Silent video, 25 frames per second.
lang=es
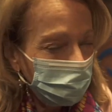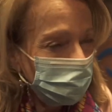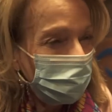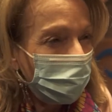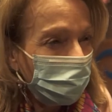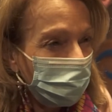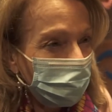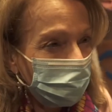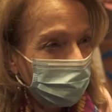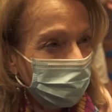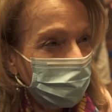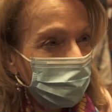
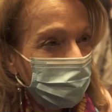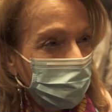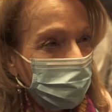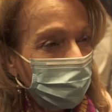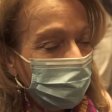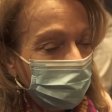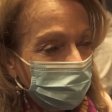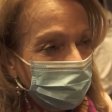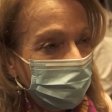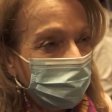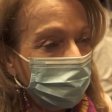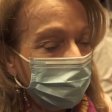apoyado con la
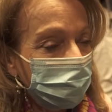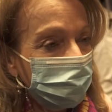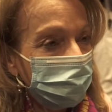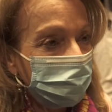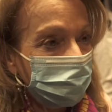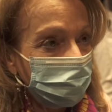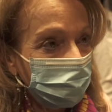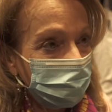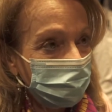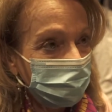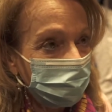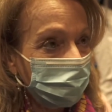inteligencia
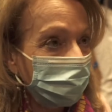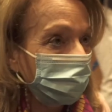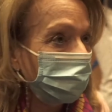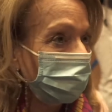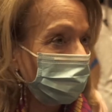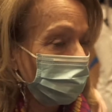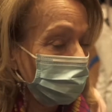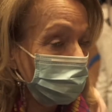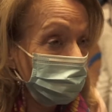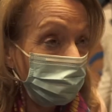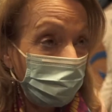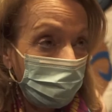artificial, que
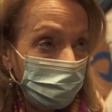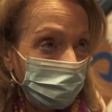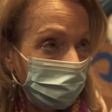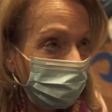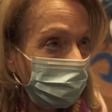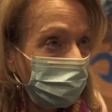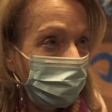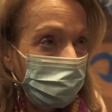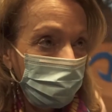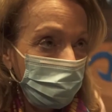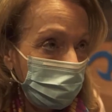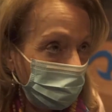nos va a
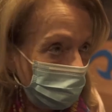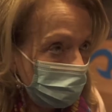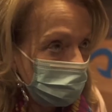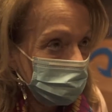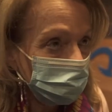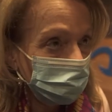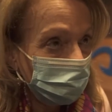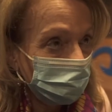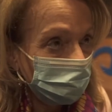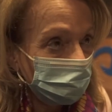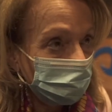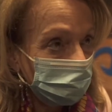abrir nuevas
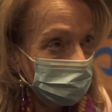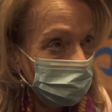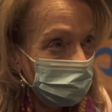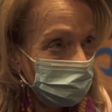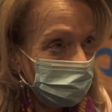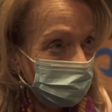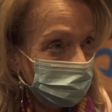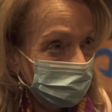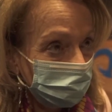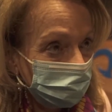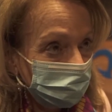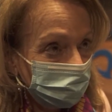puertas
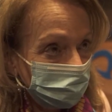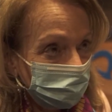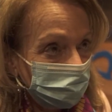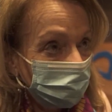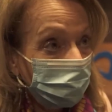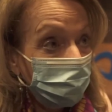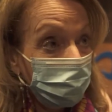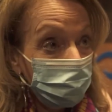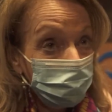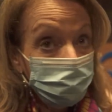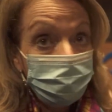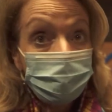y
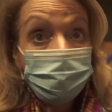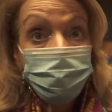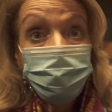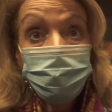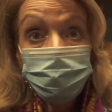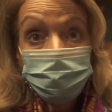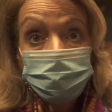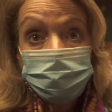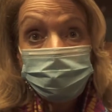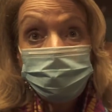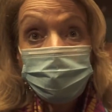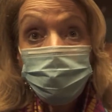nos va a
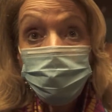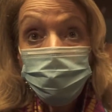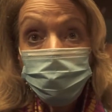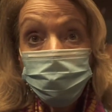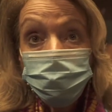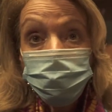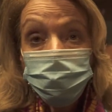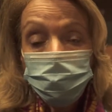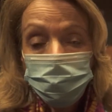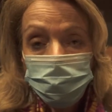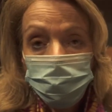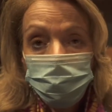facilitar
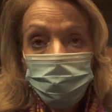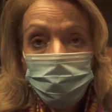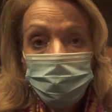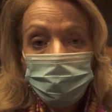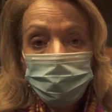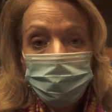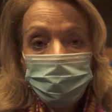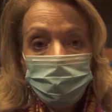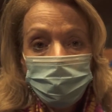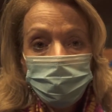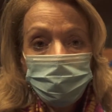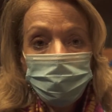mucho
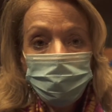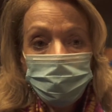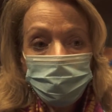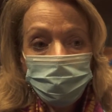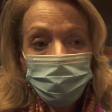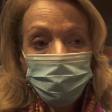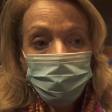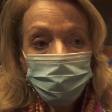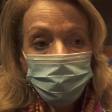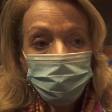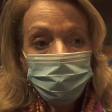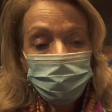
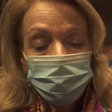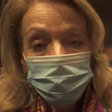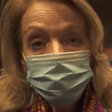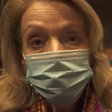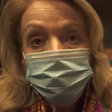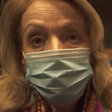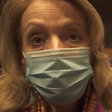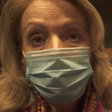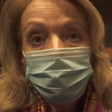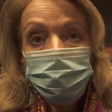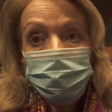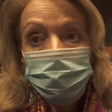eh,
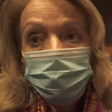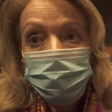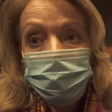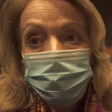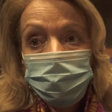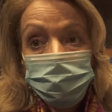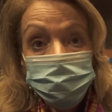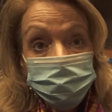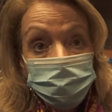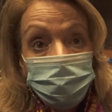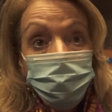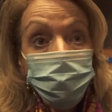este,
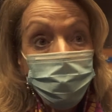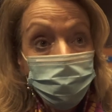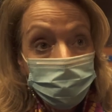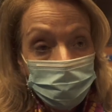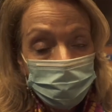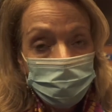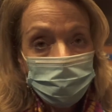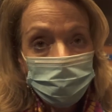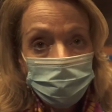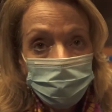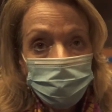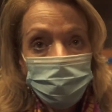esta
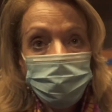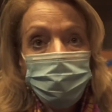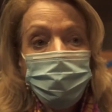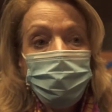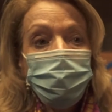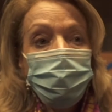tutela,